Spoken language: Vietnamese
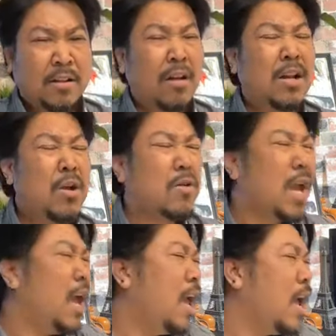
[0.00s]
Trời, nó vô
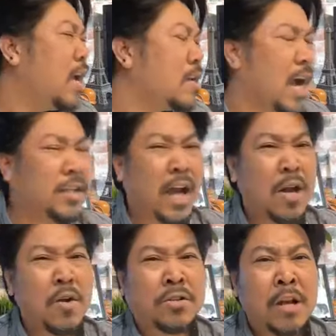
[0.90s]
duyên dễ
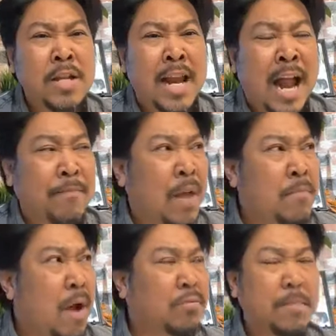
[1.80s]
sợ luôn. Tự nhiên làm
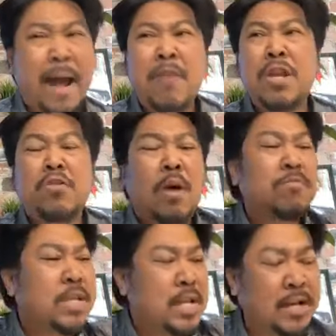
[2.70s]
thống đốc thì bao nhiêu
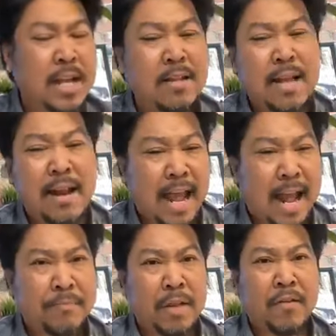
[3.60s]
công việc gì người ta
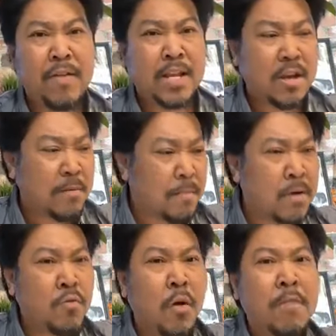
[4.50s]
làm thì cũng phải cho nó
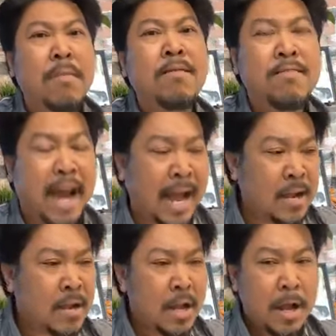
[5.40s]
bình quân bình
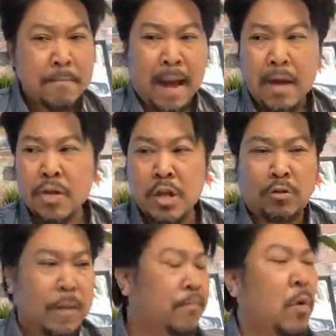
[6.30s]
đẳng. Bao
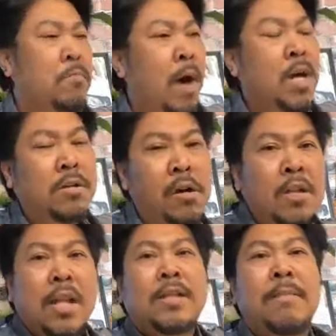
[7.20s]
nhiêu tiệm tùng mở
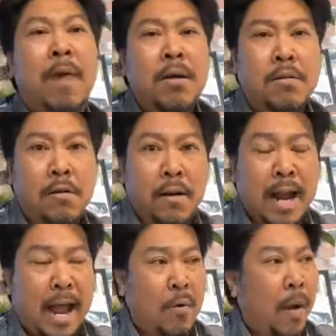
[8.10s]
cửa thì người ta mở cửa
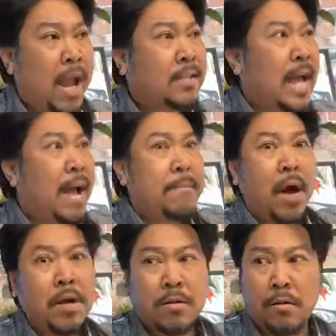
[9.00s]
ra, quán xá
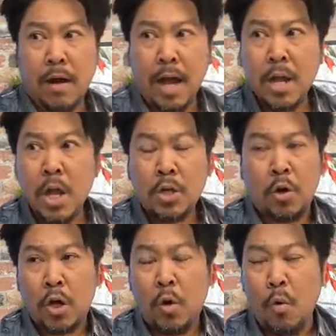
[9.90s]
mở cửa,
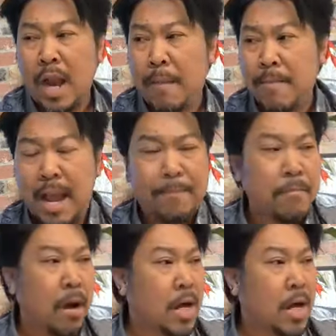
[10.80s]
rồi khu làm đẹp